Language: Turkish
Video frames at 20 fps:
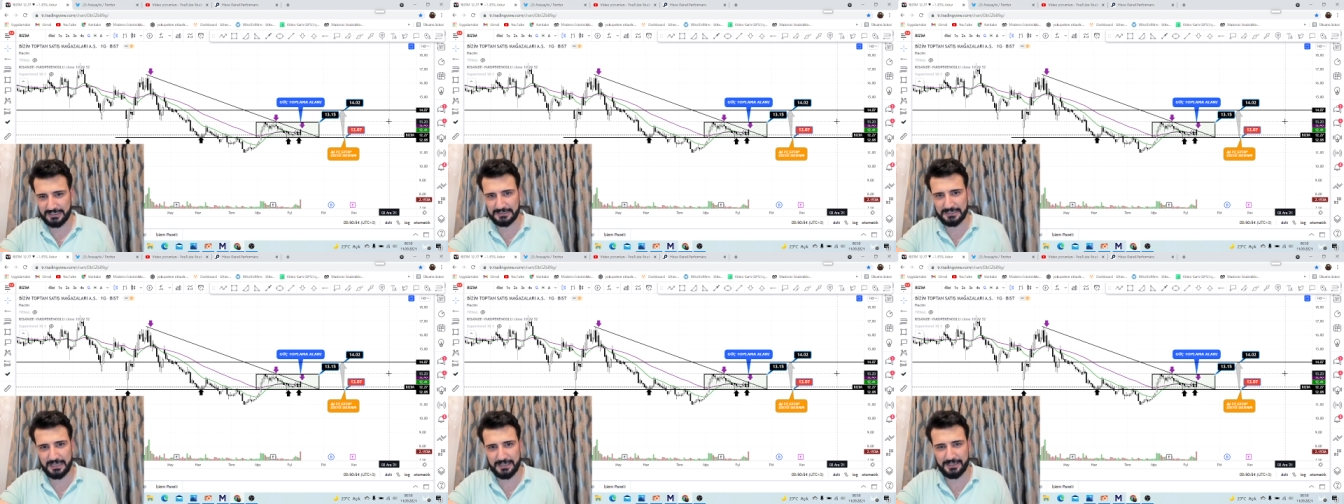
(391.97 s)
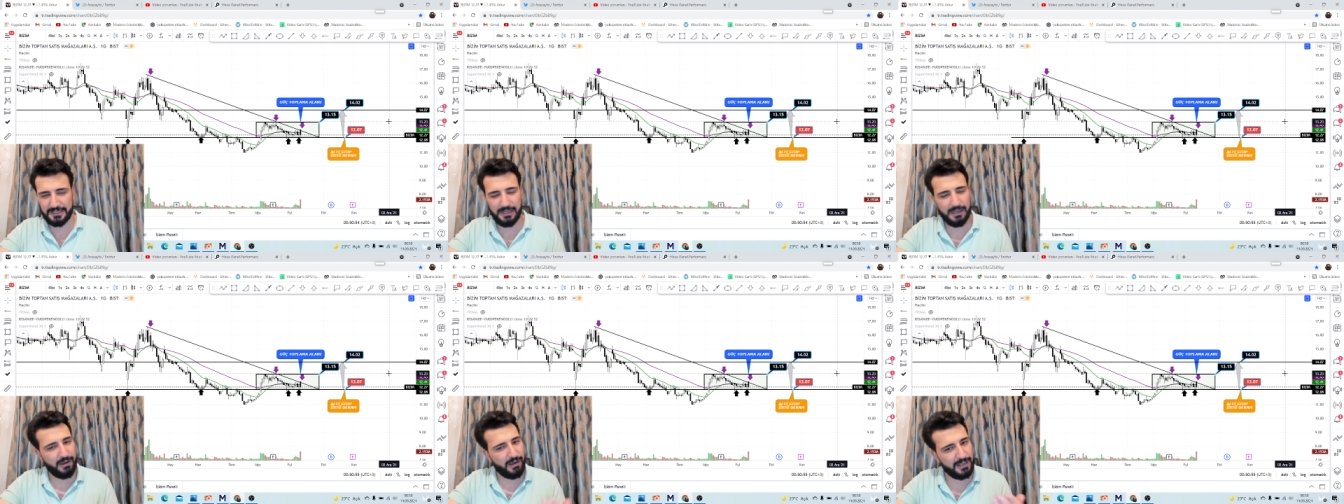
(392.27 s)

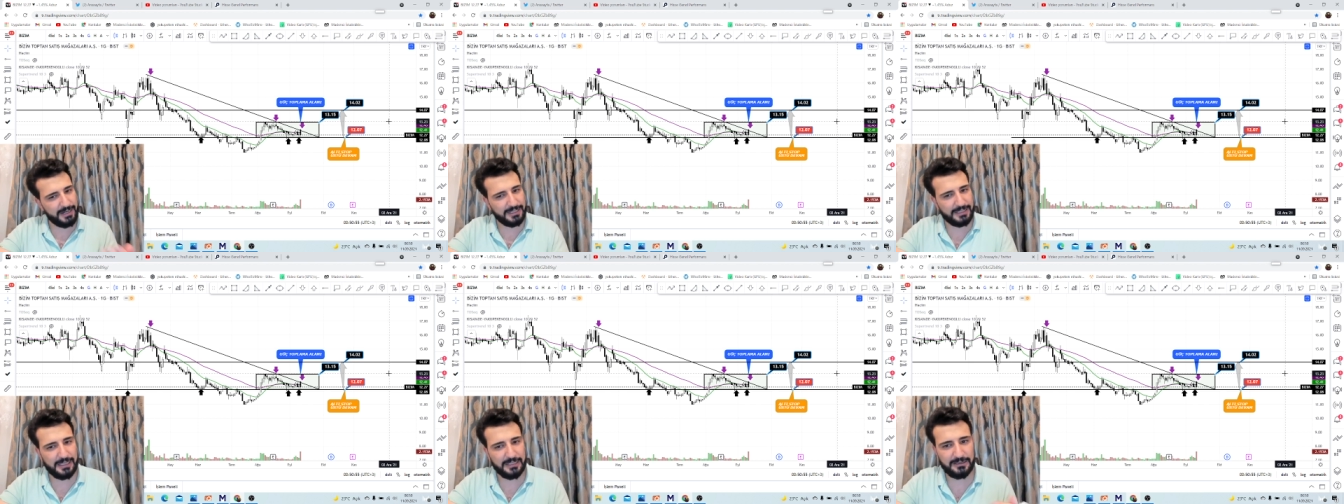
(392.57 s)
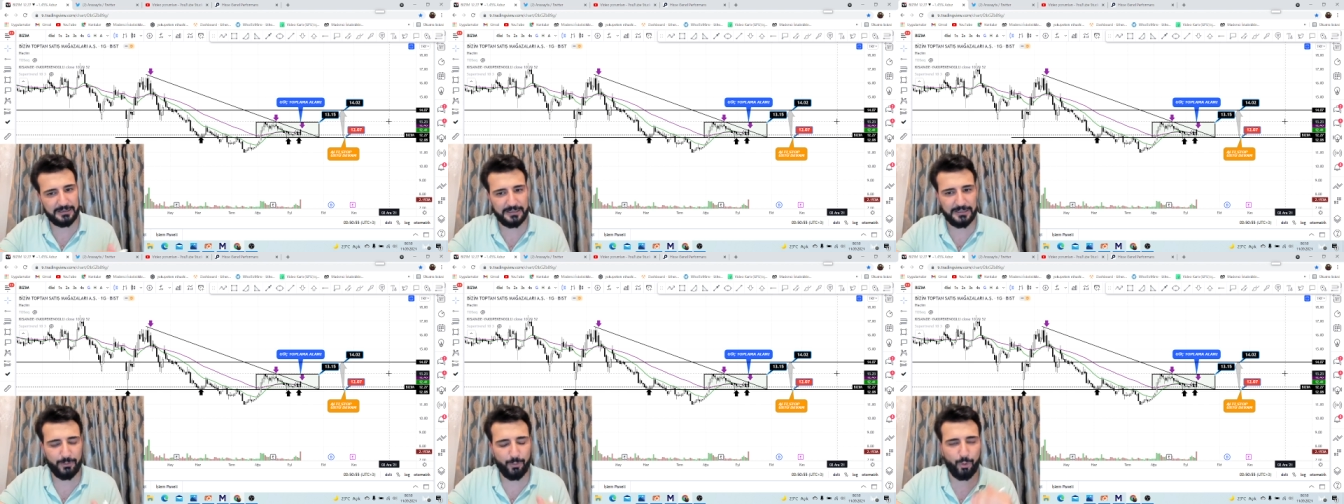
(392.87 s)
Yani
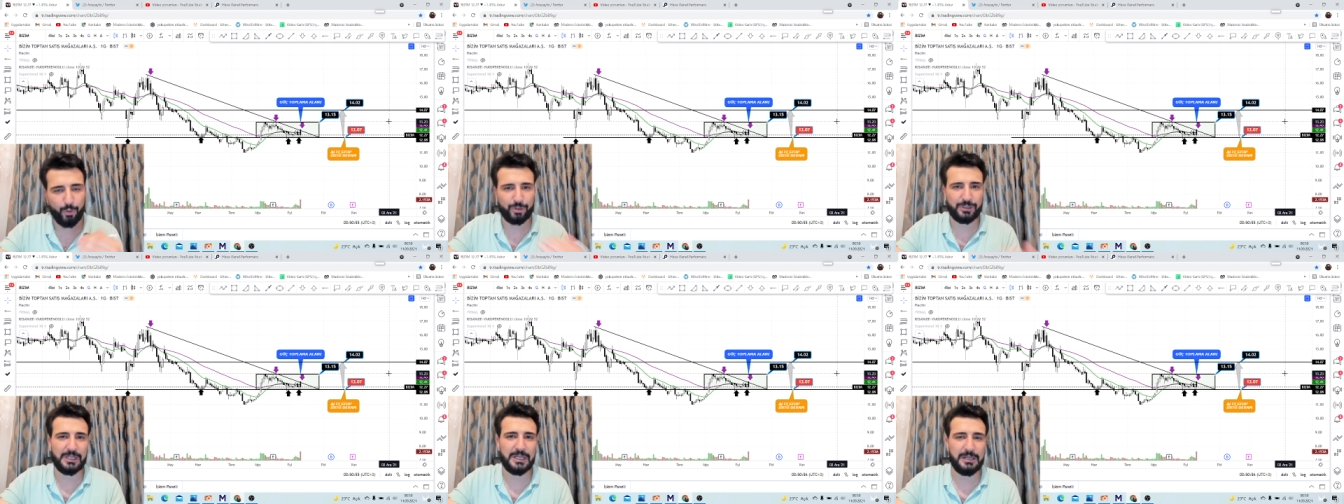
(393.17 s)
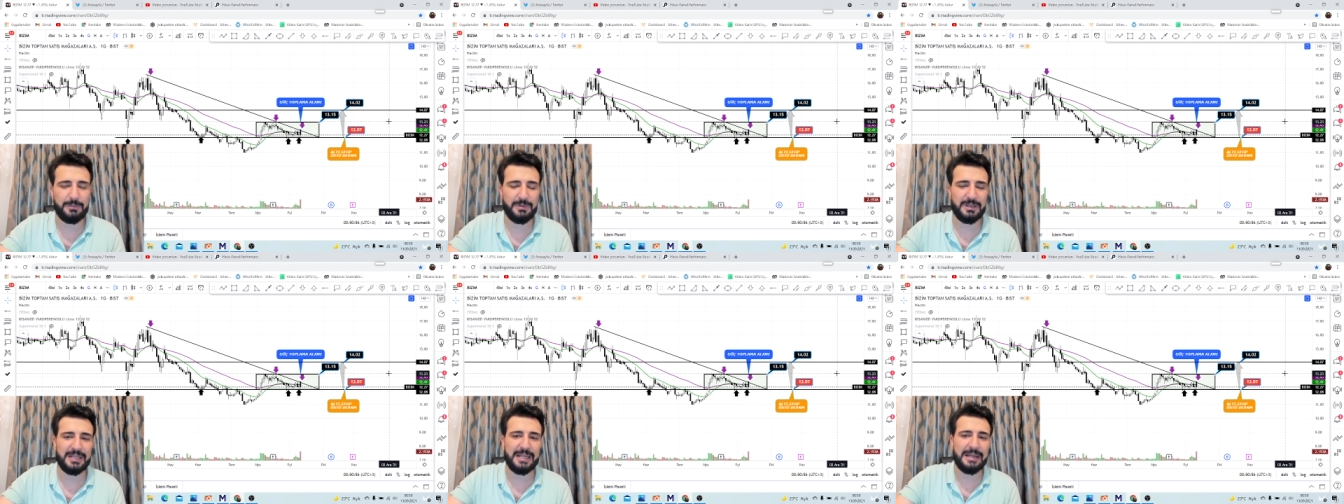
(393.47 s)
hareketli
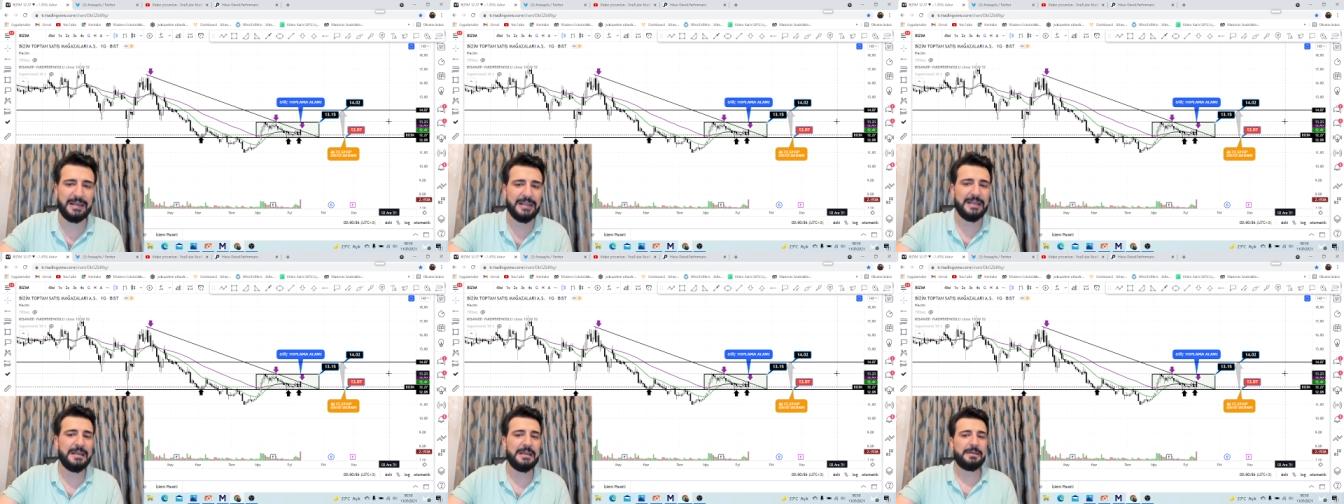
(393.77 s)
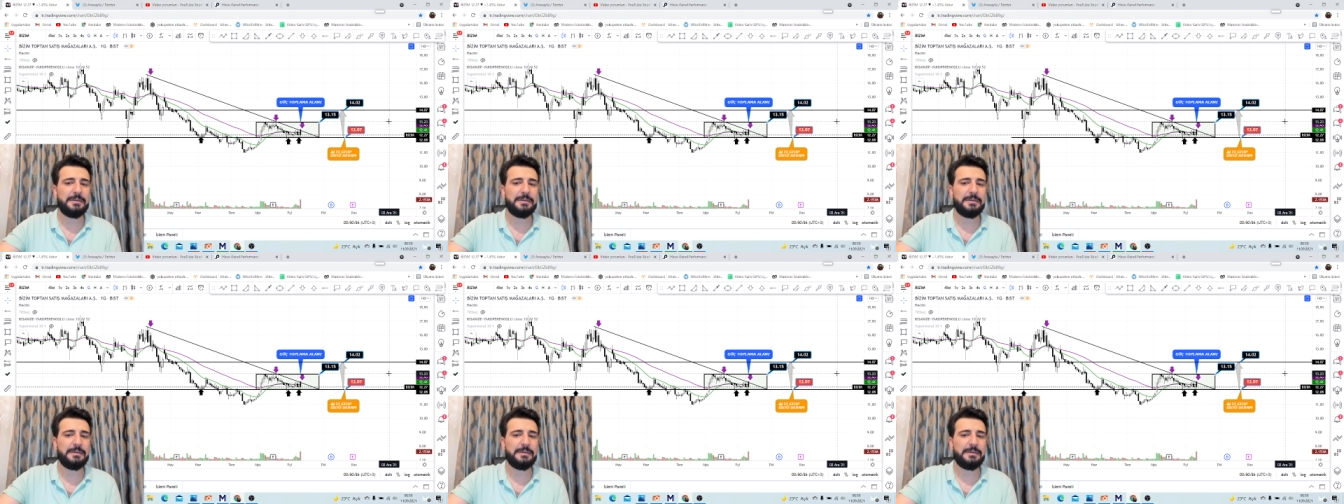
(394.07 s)
ortalamalar